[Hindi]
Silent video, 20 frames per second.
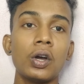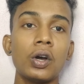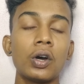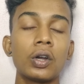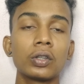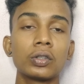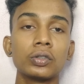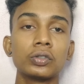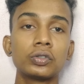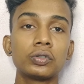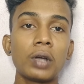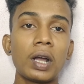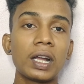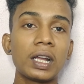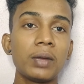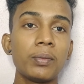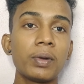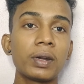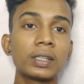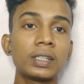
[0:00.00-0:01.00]
और दोस्तों
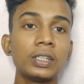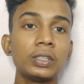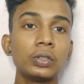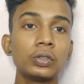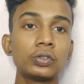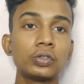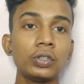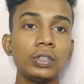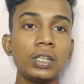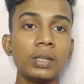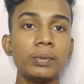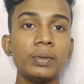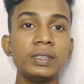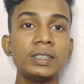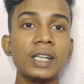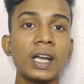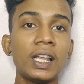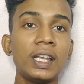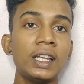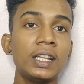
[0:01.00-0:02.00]
आगे बढ़ते हैं दोस्तों ये भी
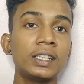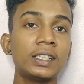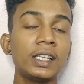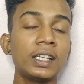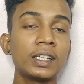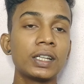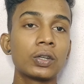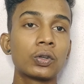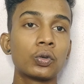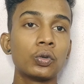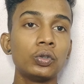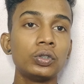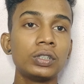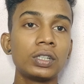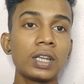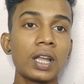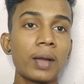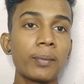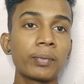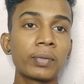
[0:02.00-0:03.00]
जान लेते हैं कि कुंज
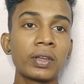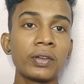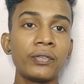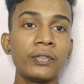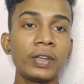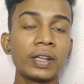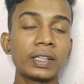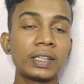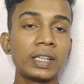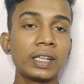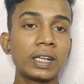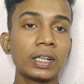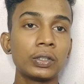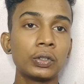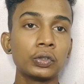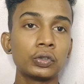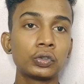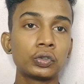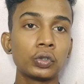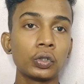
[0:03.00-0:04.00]
नाम के व्यक्ति का
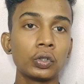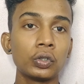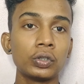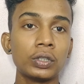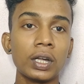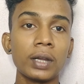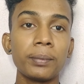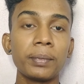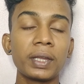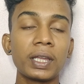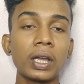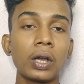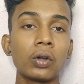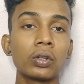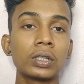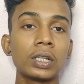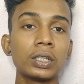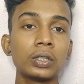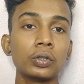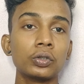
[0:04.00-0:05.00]
दोस्तों धर्म क्या
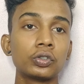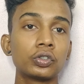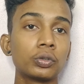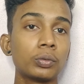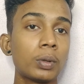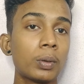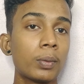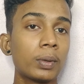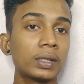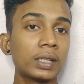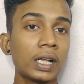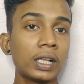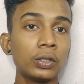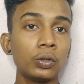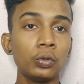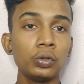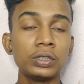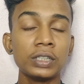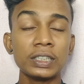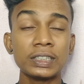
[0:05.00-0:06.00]
होता है दोस्तों मैं बता
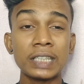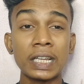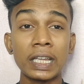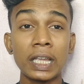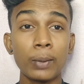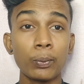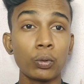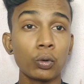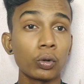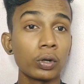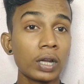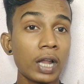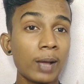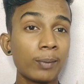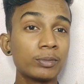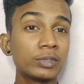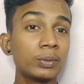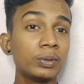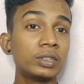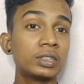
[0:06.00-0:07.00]
दूँ जैसा कि आप लोग
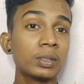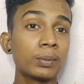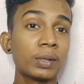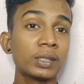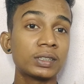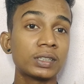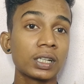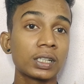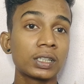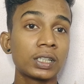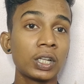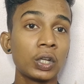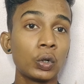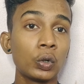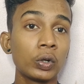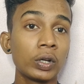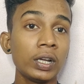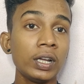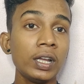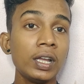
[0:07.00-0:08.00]
नाम से भी समझ सकते
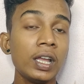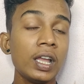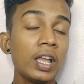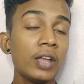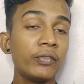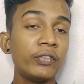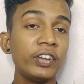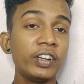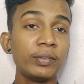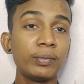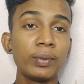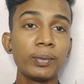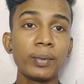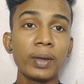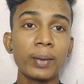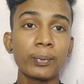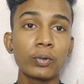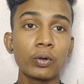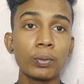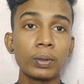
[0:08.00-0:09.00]
होंगे फिर भी
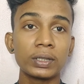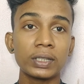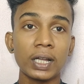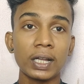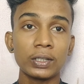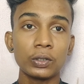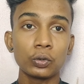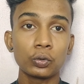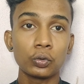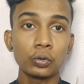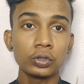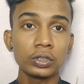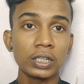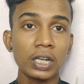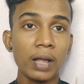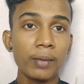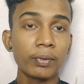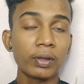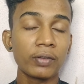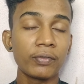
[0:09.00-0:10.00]
मैं आपको बता दूँ कुंज
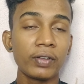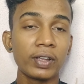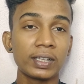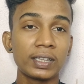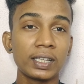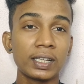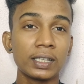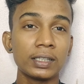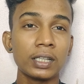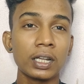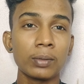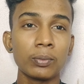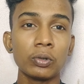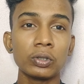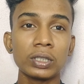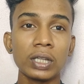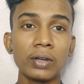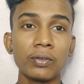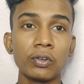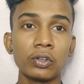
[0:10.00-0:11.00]
नाम के व्यक्ति का धर्म
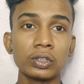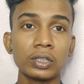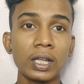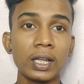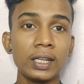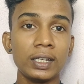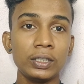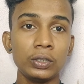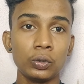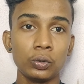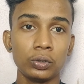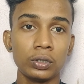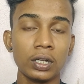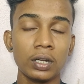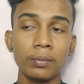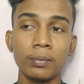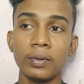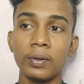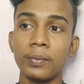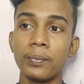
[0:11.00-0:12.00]
होता है वो होता है हिंदू
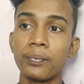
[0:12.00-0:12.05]
धर्म